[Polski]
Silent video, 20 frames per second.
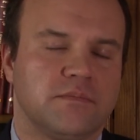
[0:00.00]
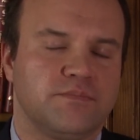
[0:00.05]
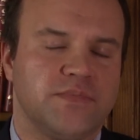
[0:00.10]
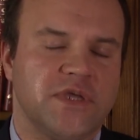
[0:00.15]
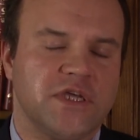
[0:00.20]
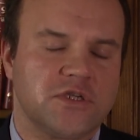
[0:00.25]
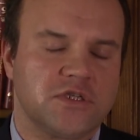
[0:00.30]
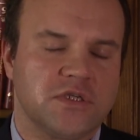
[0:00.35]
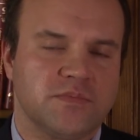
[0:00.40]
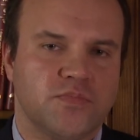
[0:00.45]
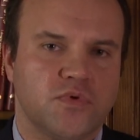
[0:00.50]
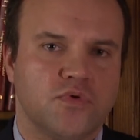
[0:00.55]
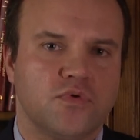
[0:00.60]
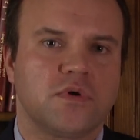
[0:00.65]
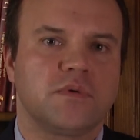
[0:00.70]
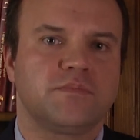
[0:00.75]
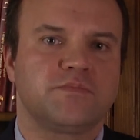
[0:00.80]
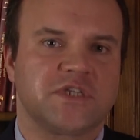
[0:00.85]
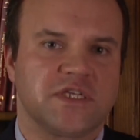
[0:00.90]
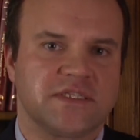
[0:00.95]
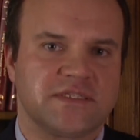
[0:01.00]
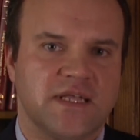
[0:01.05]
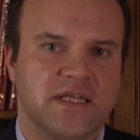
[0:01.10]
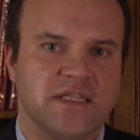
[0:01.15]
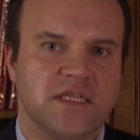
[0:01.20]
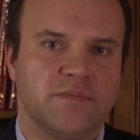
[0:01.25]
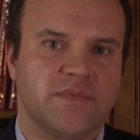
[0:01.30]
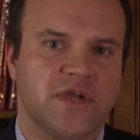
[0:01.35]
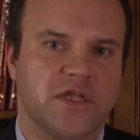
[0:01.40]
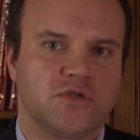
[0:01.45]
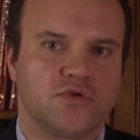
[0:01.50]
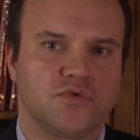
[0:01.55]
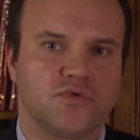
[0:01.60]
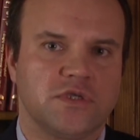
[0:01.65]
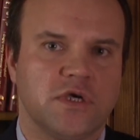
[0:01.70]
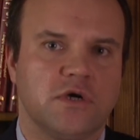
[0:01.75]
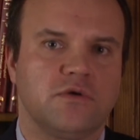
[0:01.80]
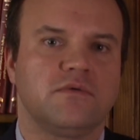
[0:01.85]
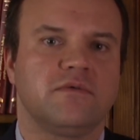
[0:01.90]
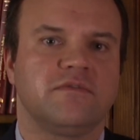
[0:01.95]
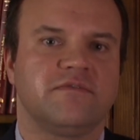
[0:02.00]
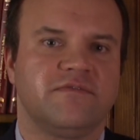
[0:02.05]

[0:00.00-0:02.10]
pierwszy pułk przestanie brać udział